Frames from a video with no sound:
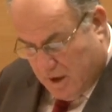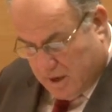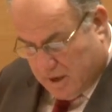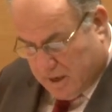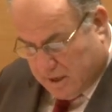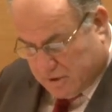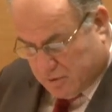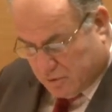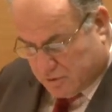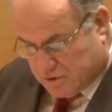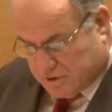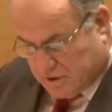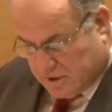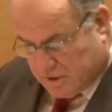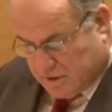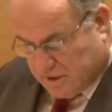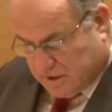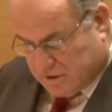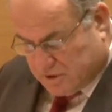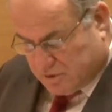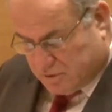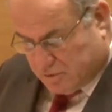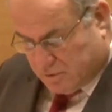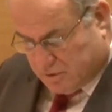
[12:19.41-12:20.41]
La
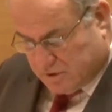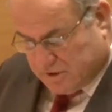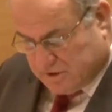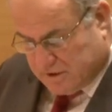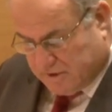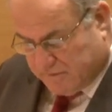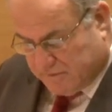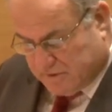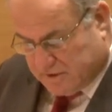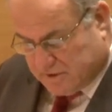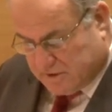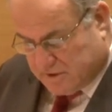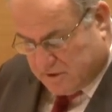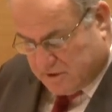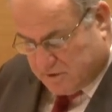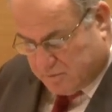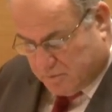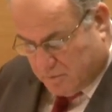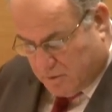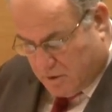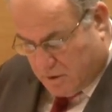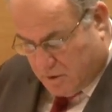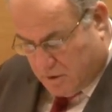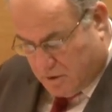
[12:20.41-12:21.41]
concentration des
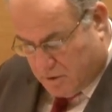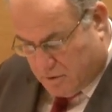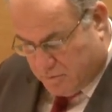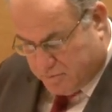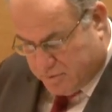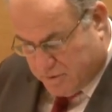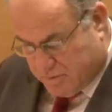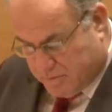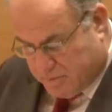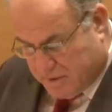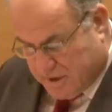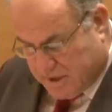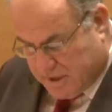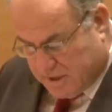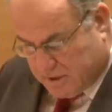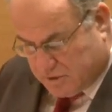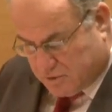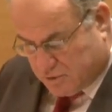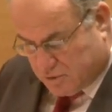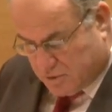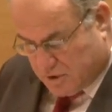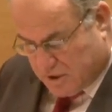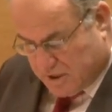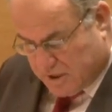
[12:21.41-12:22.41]
investissements euh, publics
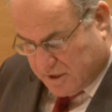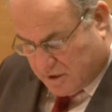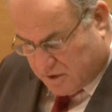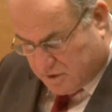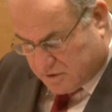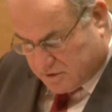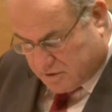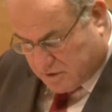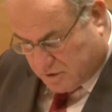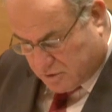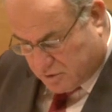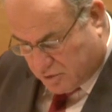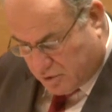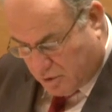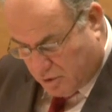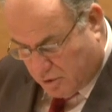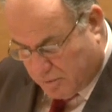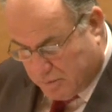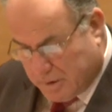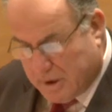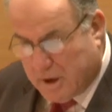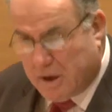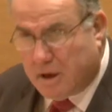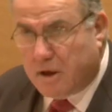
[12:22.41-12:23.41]
sur les grands centres
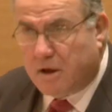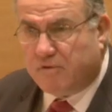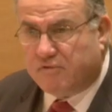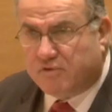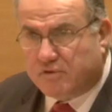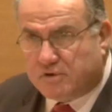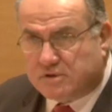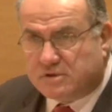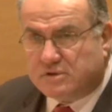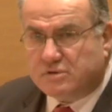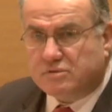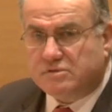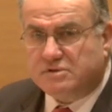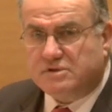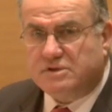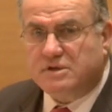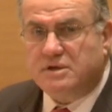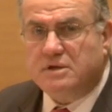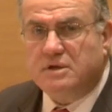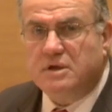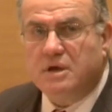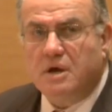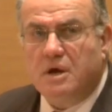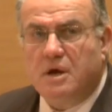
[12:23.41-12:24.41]
urbains a renforcé
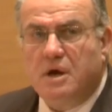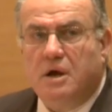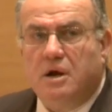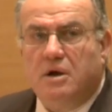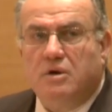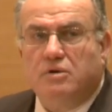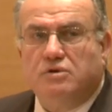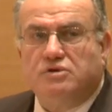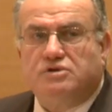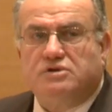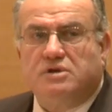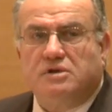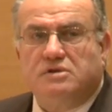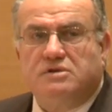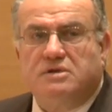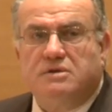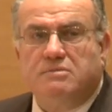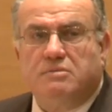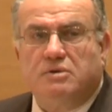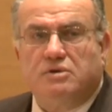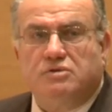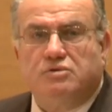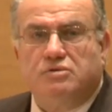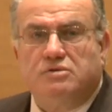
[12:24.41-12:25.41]
aussi le
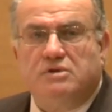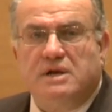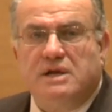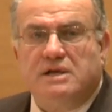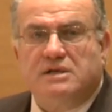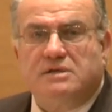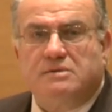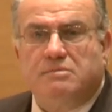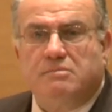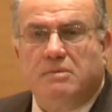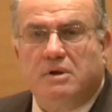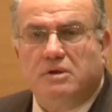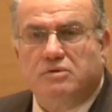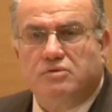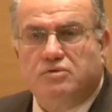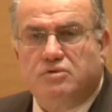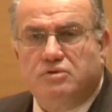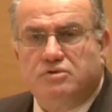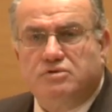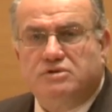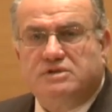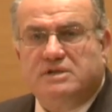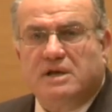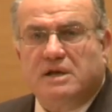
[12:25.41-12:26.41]
sentiment de délaissement
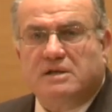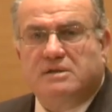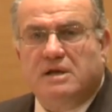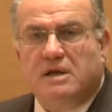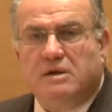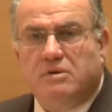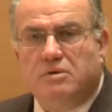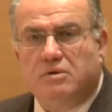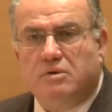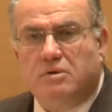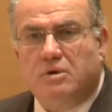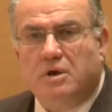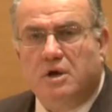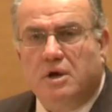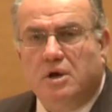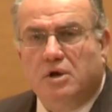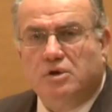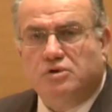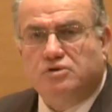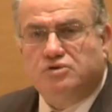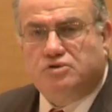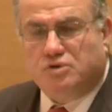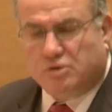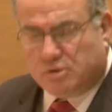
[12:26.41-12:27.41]
de certaines
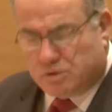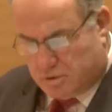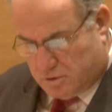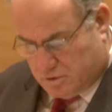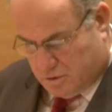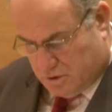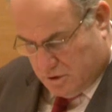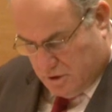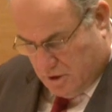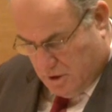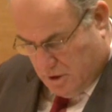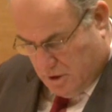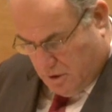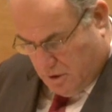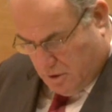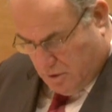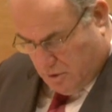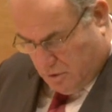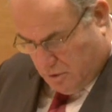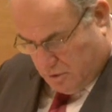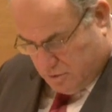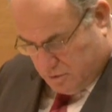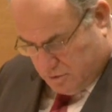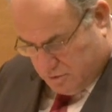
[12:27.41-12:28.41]
zones
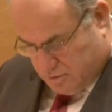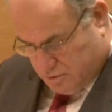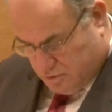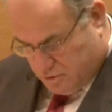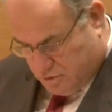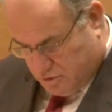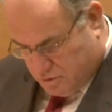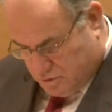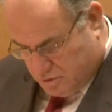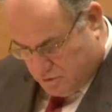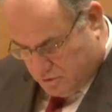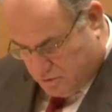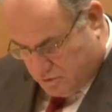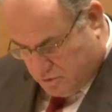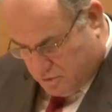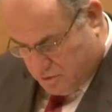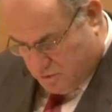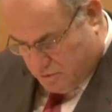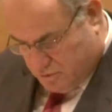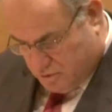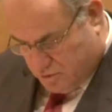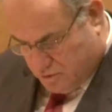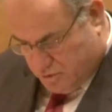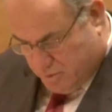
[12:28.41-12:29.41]
euh,
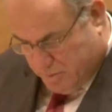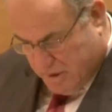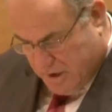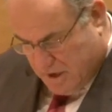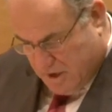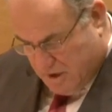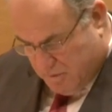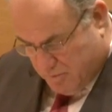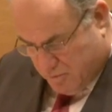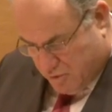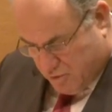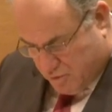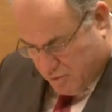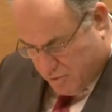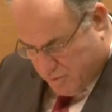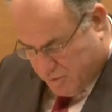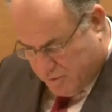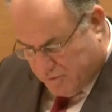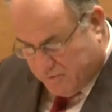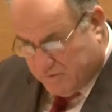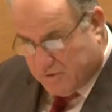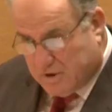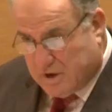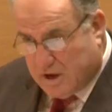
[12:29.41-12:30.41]
du pays beaucoup
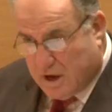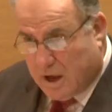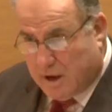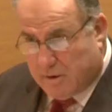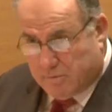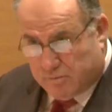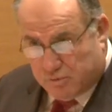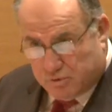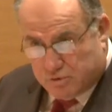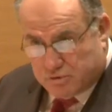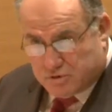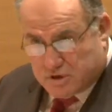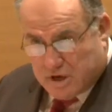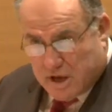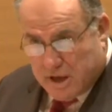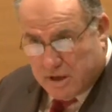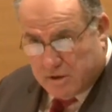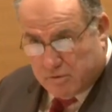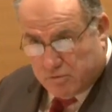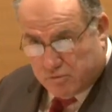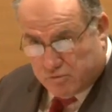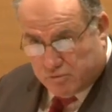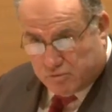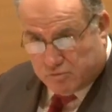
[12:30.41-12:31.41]
plus vénérables. Le cas
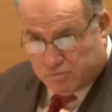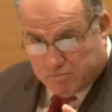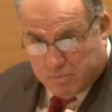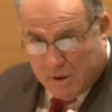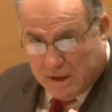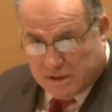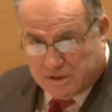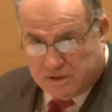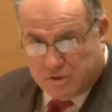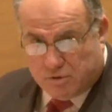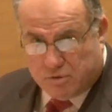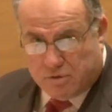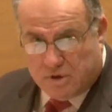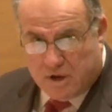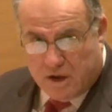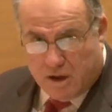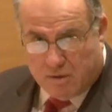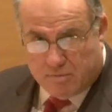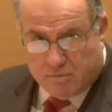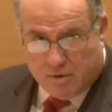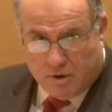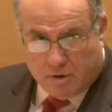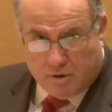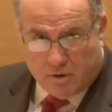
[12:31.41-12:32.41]
est
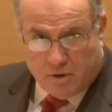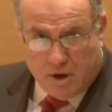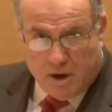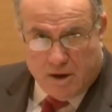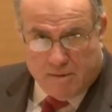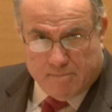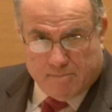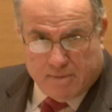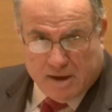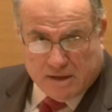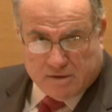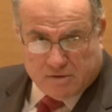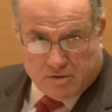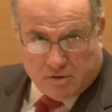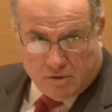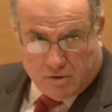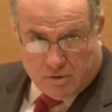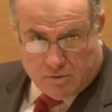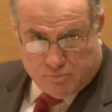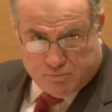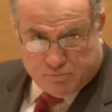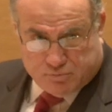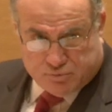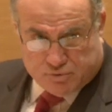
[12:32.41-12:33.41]
particulièrement
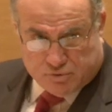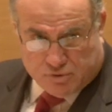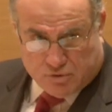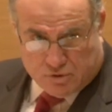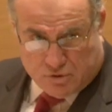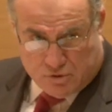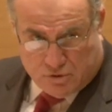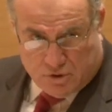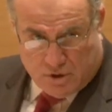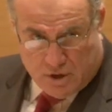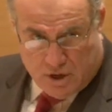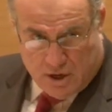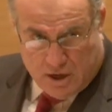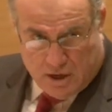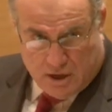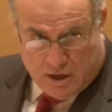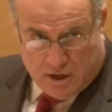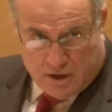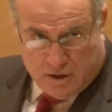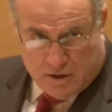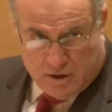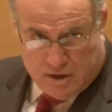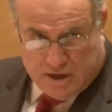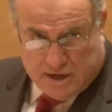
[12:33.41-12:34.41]
patent pour
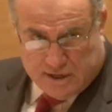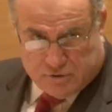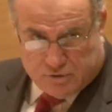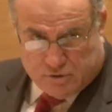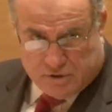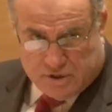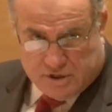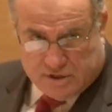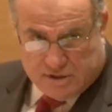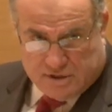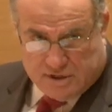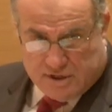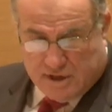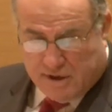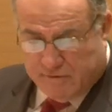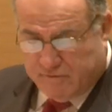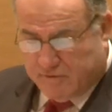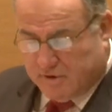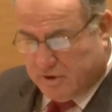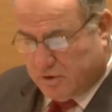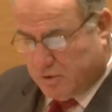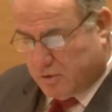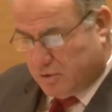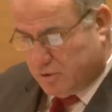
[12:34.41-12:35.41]
euh, la Tunisie
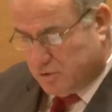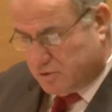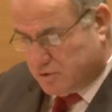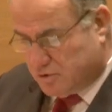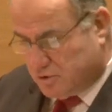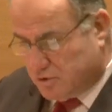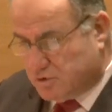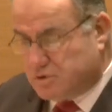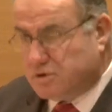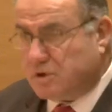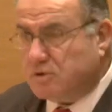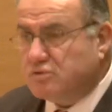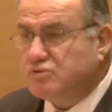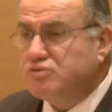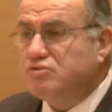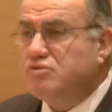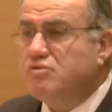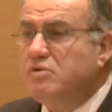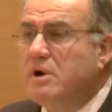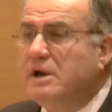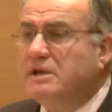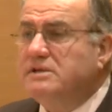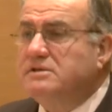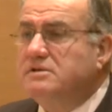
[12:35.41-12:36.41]
avec ce
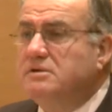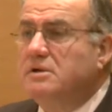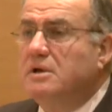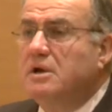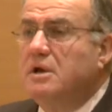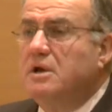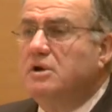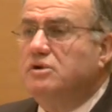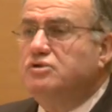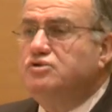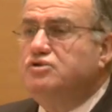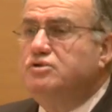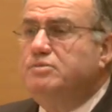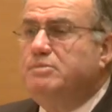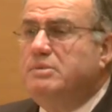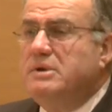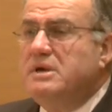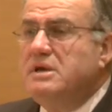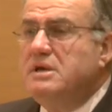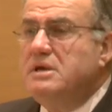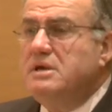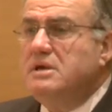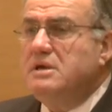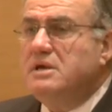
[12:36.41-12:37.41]
centre-ouest du
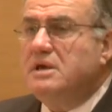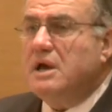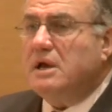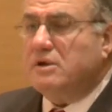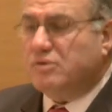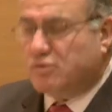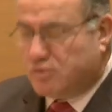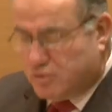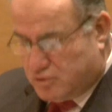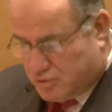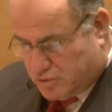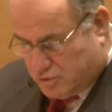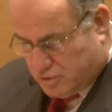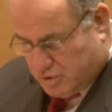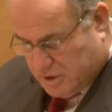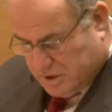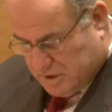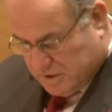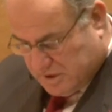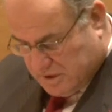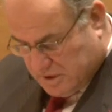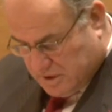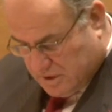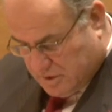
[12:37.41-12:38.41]
pays qui a toujours
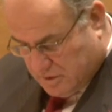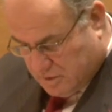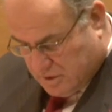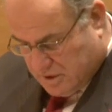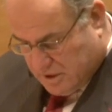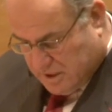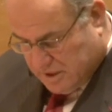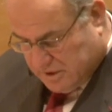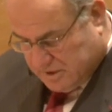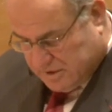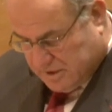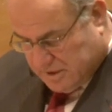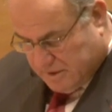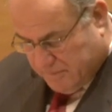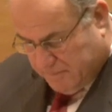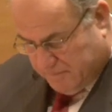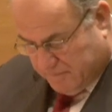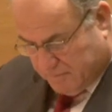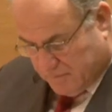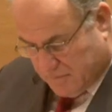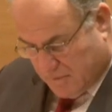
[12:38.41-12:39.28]
été délaissé.